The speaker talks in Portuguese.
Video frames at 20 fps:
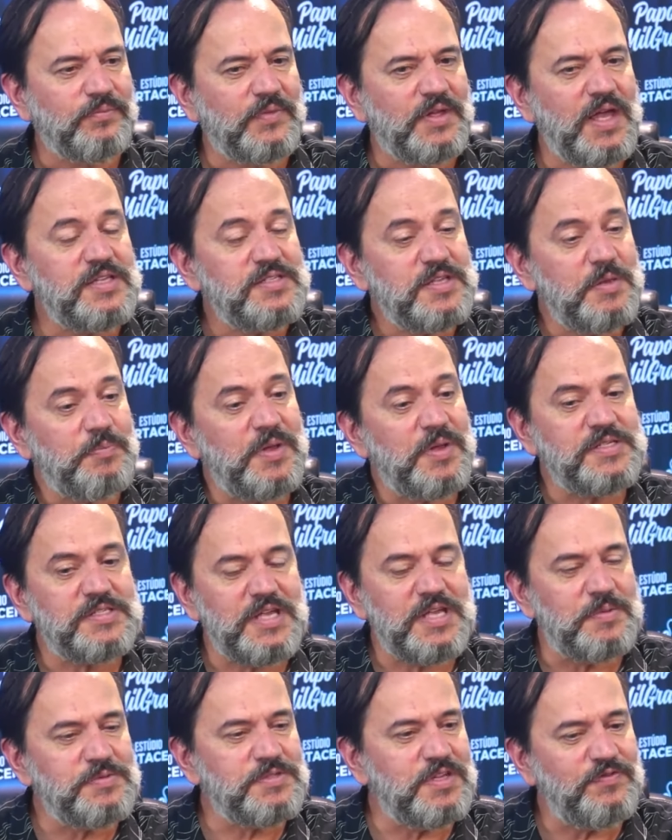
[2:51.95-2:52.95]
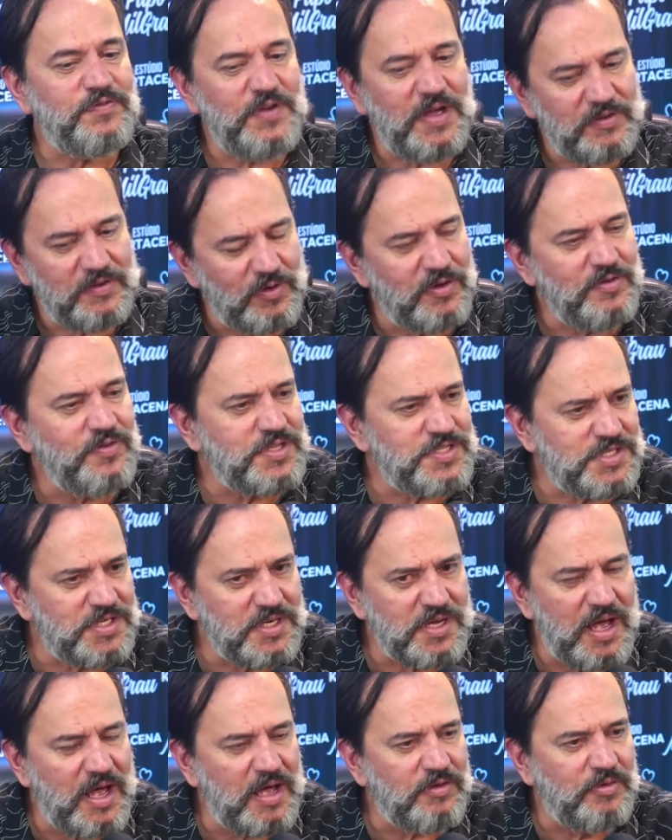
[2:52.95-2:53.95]
Aí você percebe, você fala, vamos
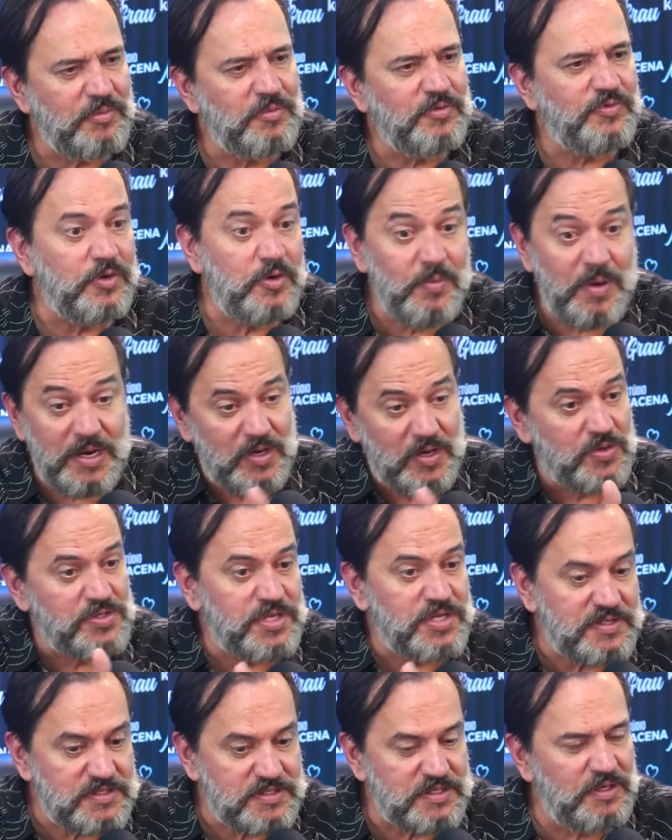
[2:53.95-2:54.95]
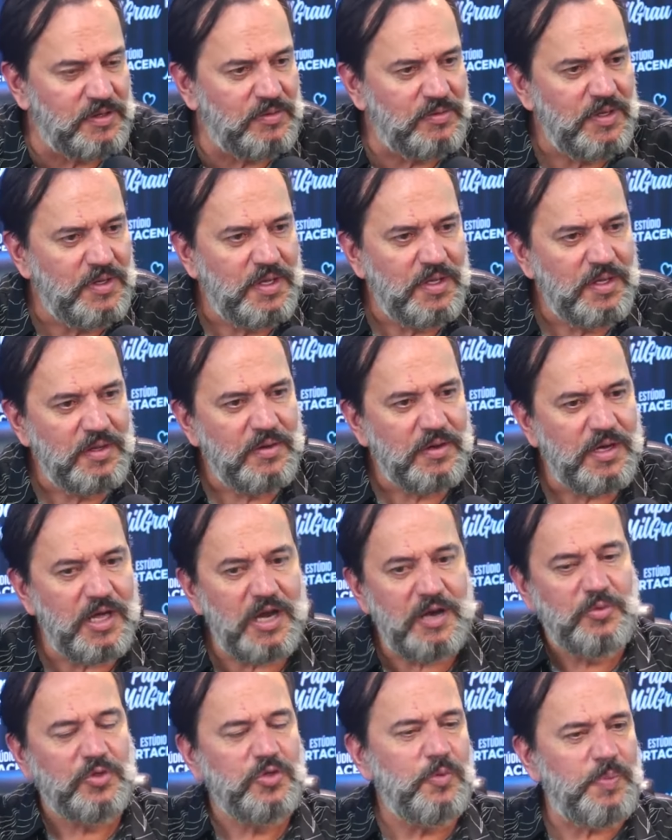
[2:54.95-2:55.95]
investigar, vamos ver. Numa negociação, uhum. o cara
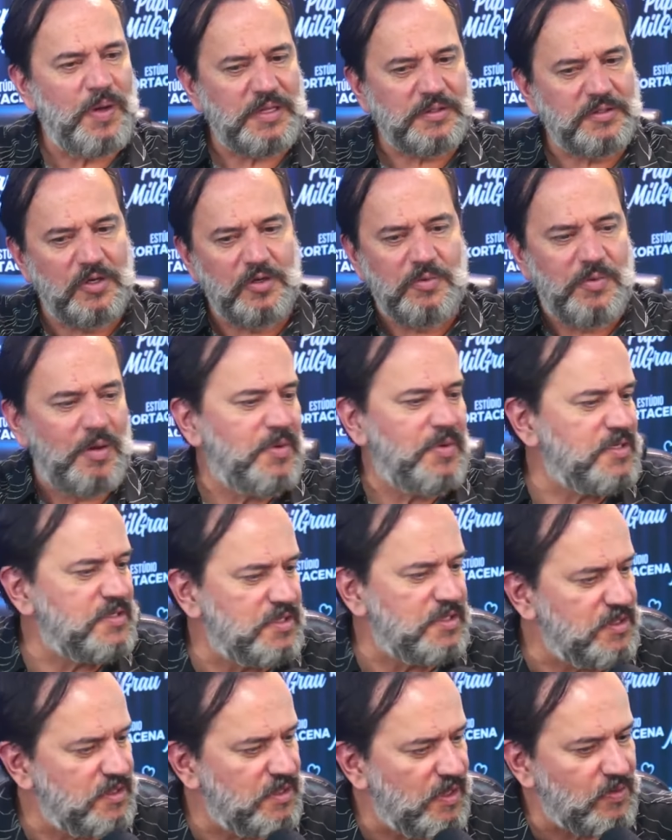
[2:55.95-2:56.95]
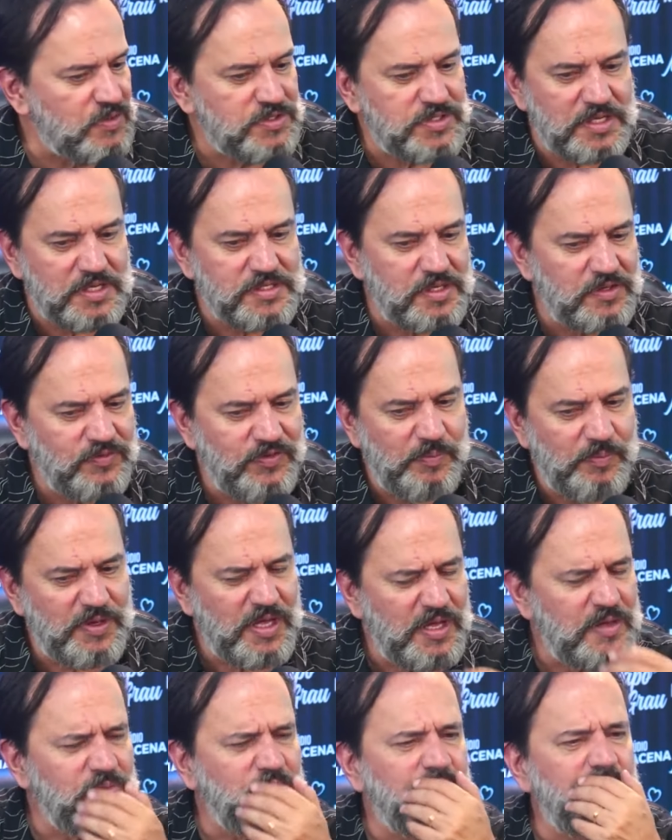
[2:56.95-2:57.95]
uhum. muda o padrão numa mesa de negociação, você fala, por que,
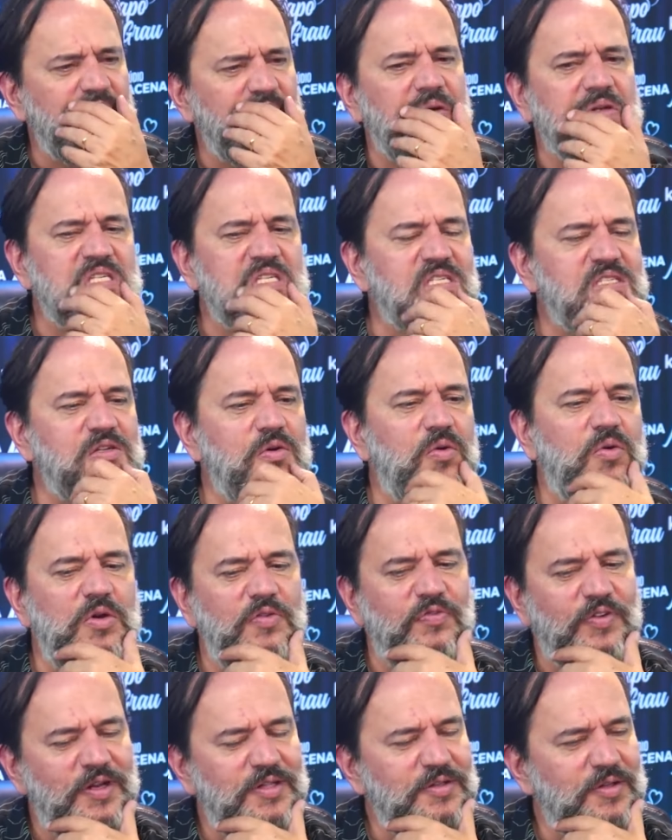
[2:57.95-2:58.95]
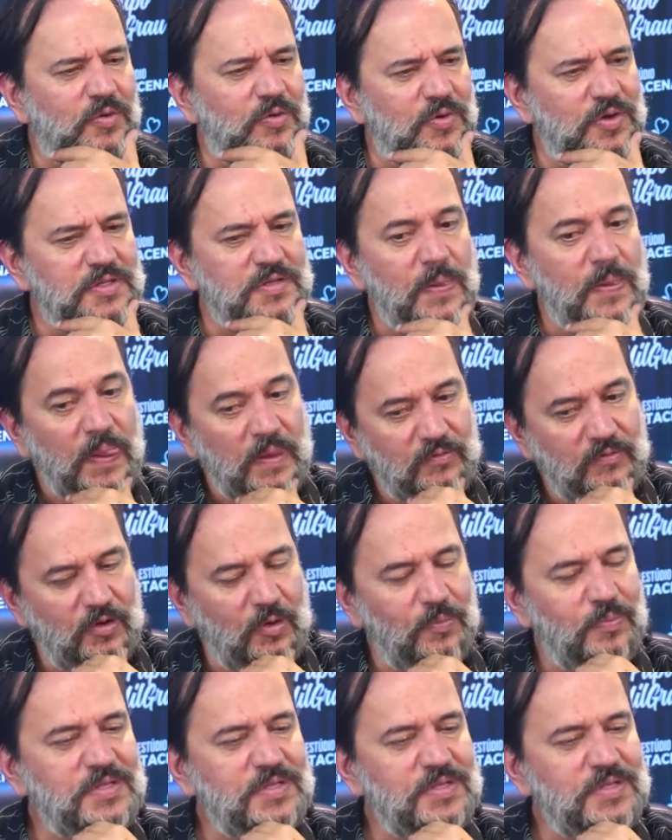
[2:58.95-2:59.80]
que mudou a negociação quando eu falei tal coisa? Vamos é.